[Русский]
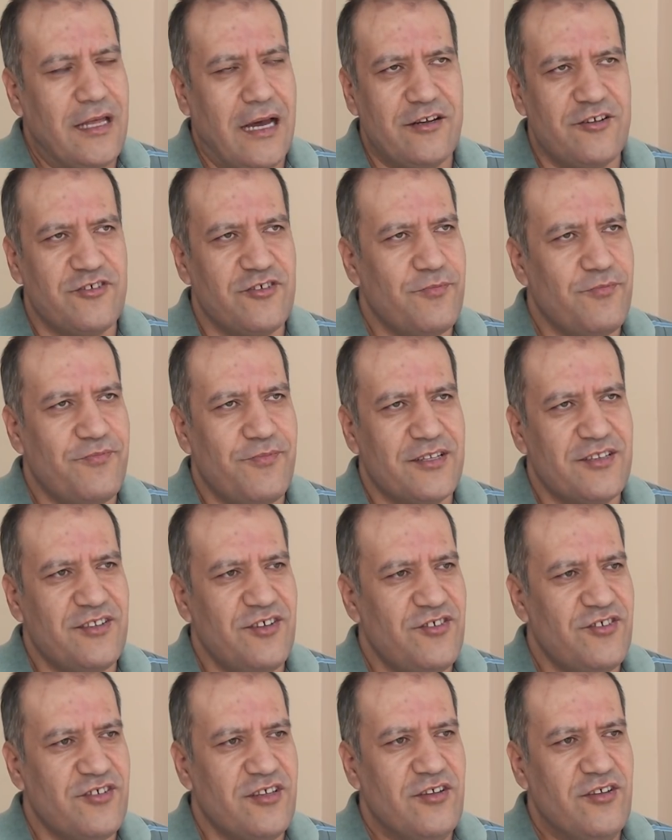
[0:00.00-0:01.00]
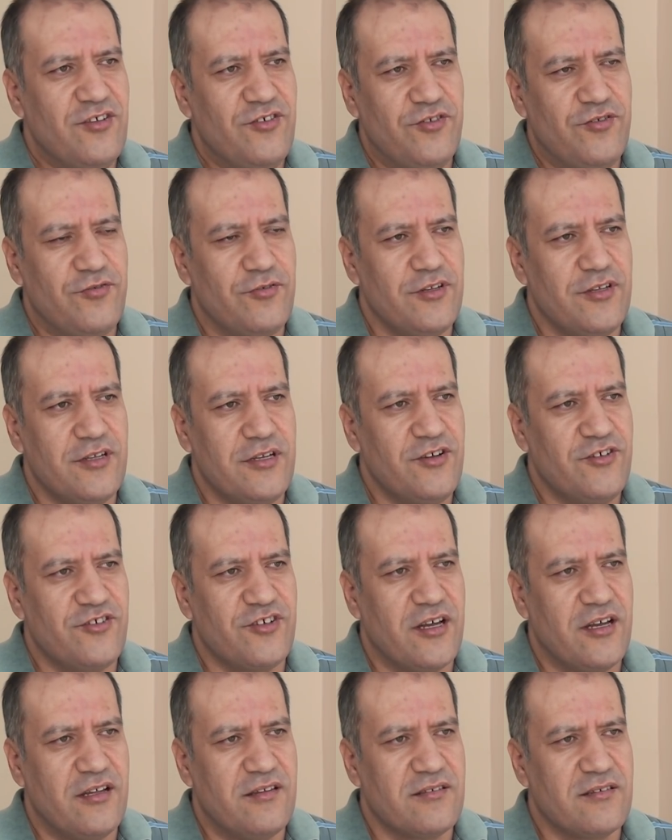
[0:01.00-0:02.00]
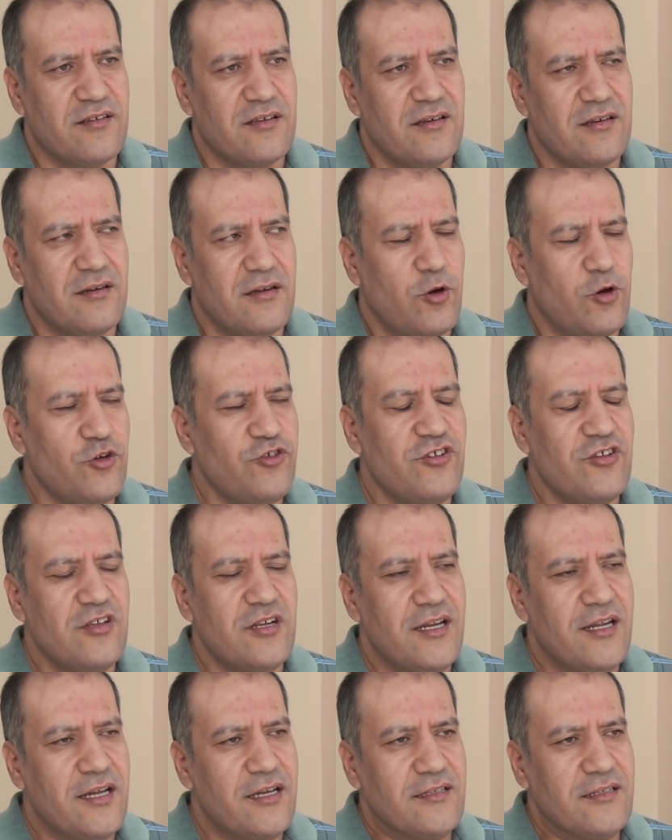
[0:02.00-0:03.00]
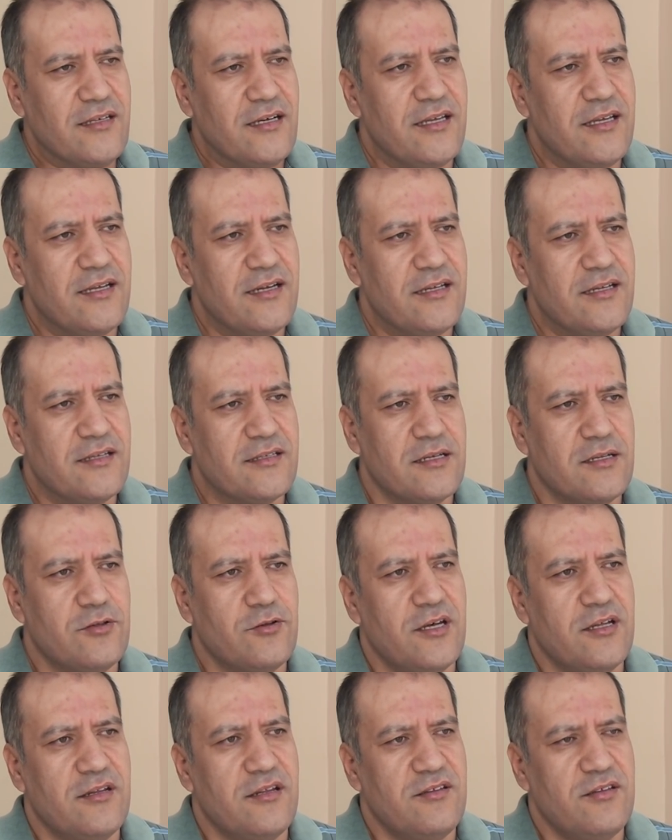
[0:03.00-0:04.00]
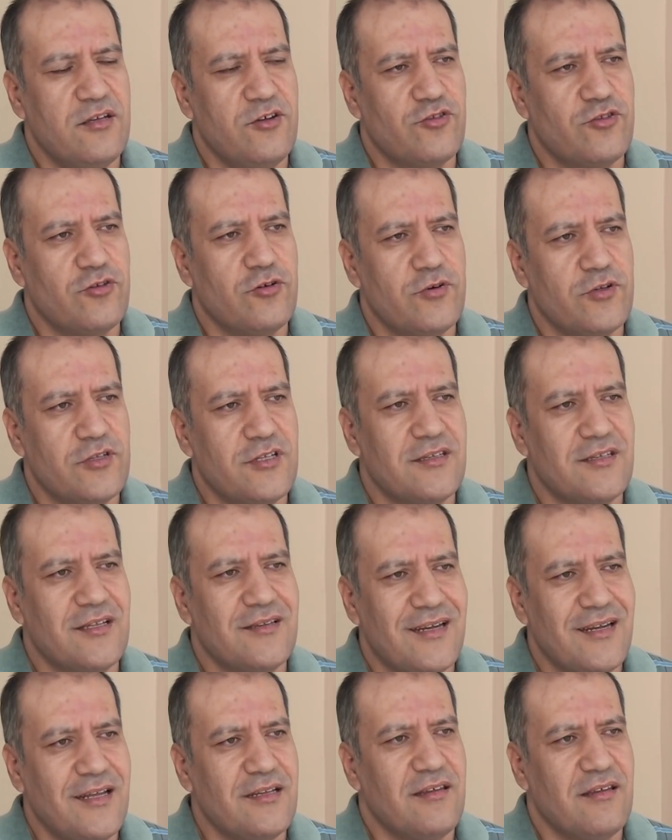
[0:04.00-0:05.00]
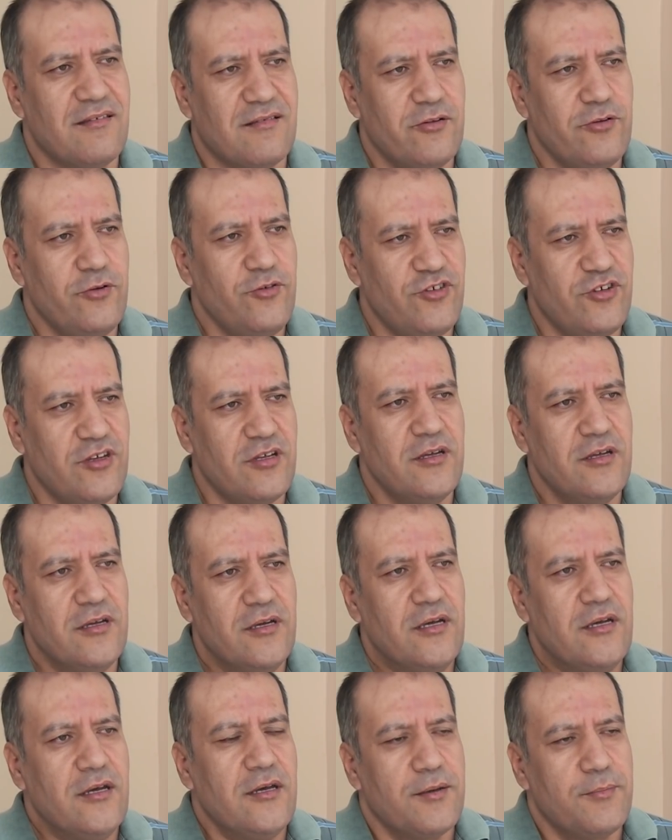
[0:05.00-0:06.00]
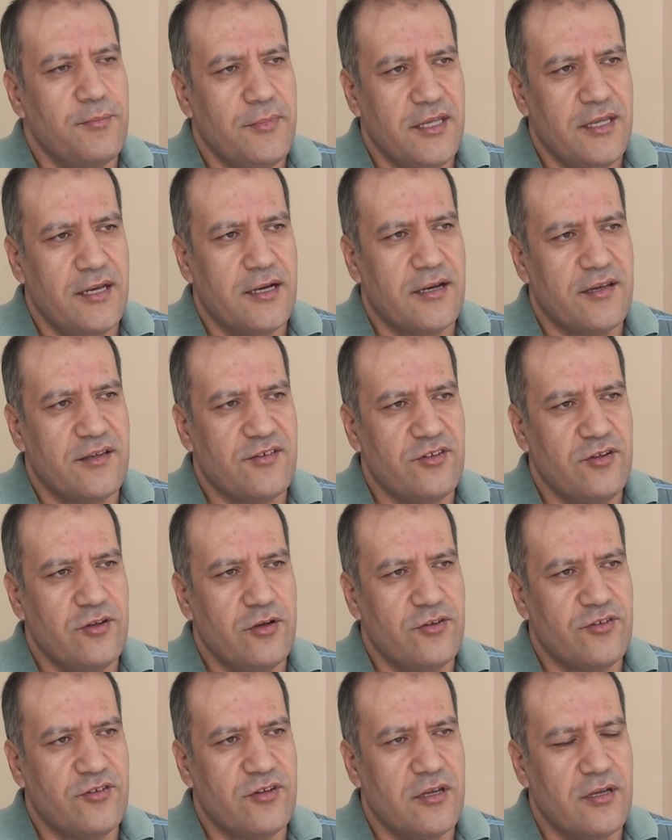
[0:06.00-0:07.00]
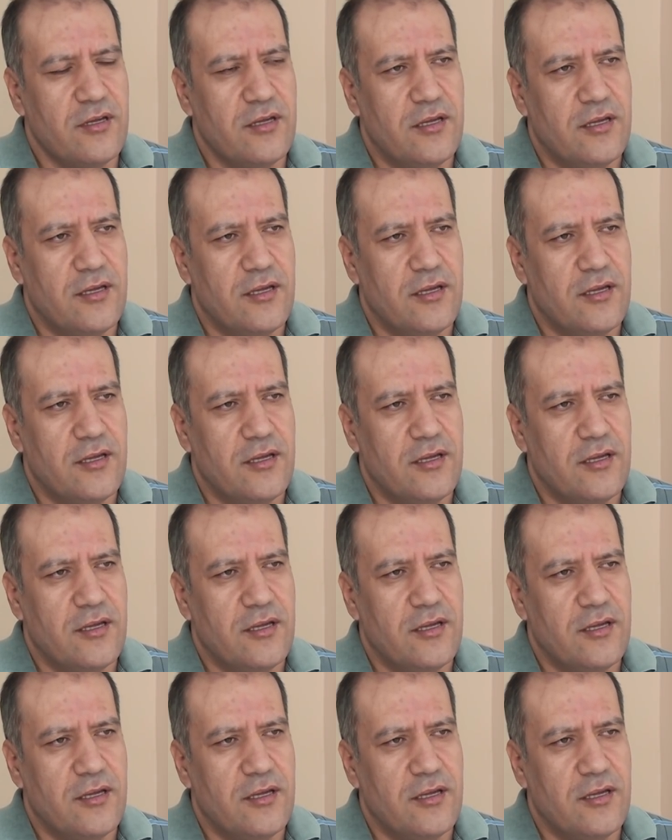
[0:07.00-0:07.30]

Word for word: дальше практически ничего не решается. Очень редко и редко, но я надеюсь, что вот этот редкий случай меня коснется.